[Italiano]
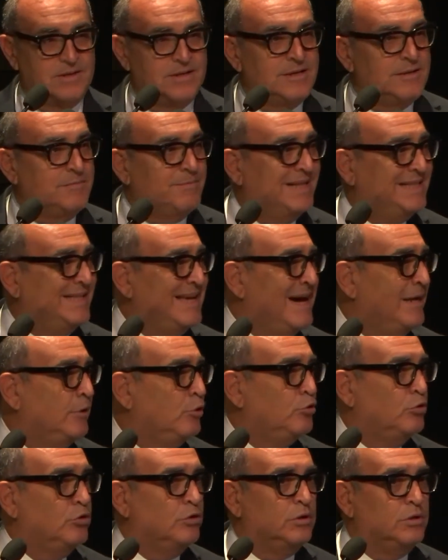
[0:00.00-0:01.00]
Ma
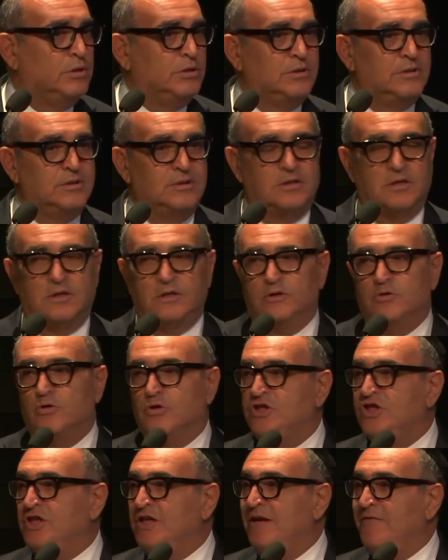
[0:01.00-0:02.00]
dialogo
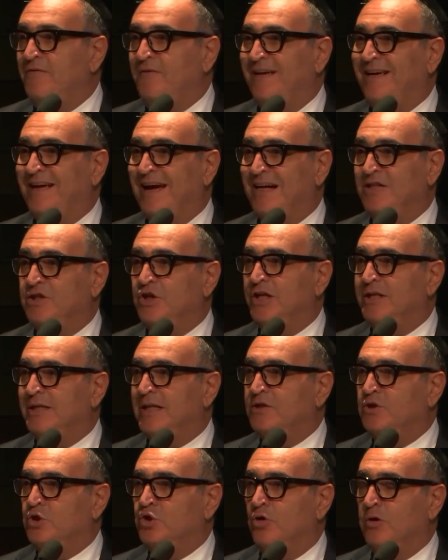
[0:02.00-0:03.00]
non significa
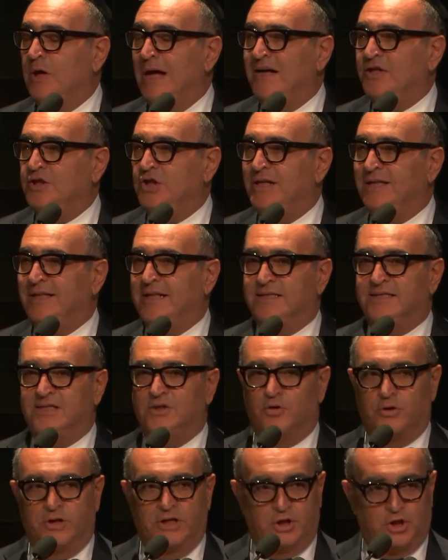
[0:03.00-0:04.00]

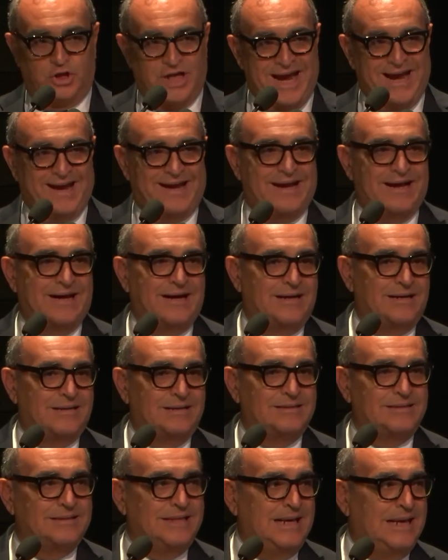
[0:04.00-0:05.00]
accettazione
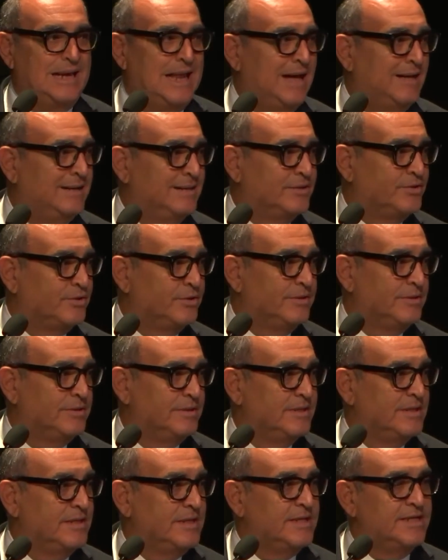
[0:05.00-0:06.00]
cieca dell'altro,
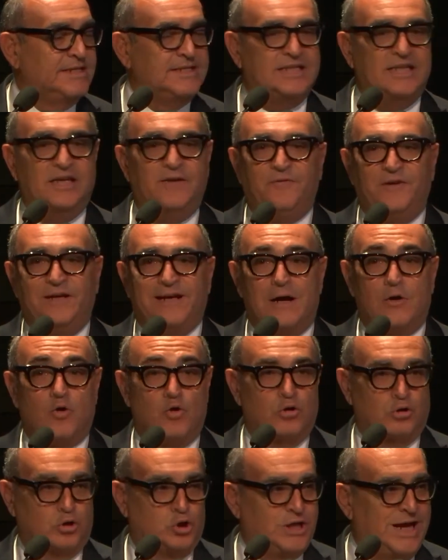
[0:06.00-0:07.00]
significa
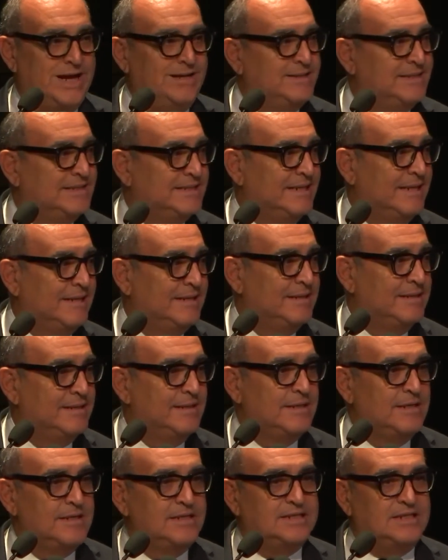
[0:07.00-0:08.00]
conoscenza,
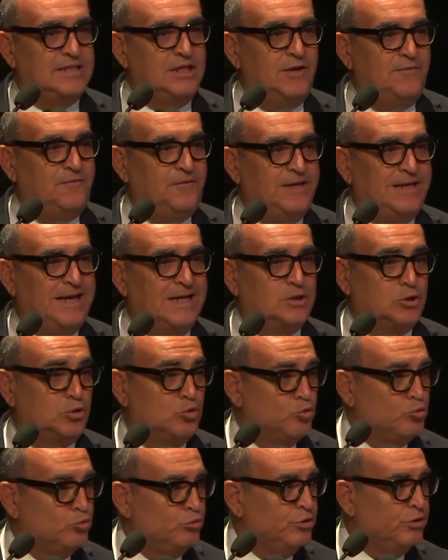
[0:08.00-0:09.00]
significa
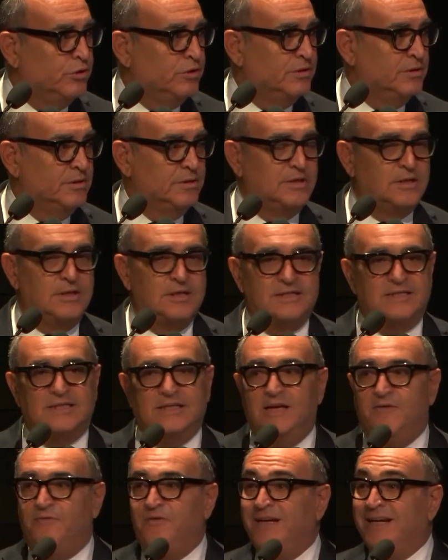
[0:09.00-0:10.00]
studio,
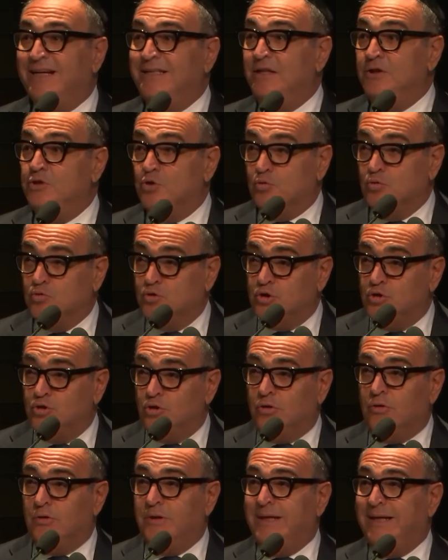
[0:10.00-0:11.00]
significa
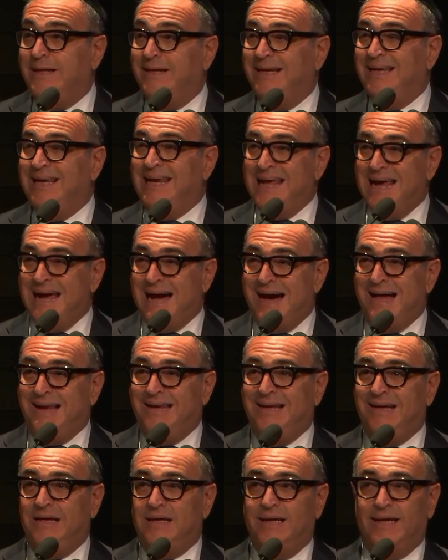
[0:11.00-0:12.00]
discussione
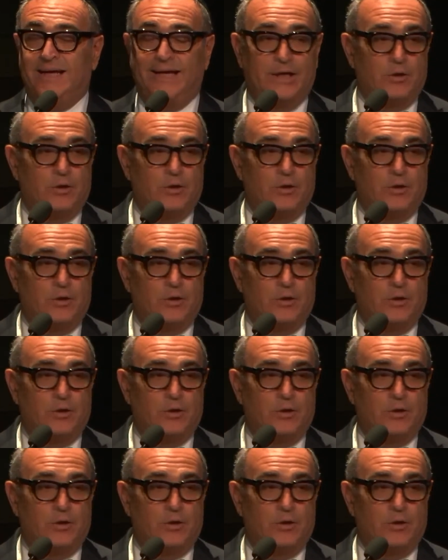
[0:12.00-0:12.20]
leale e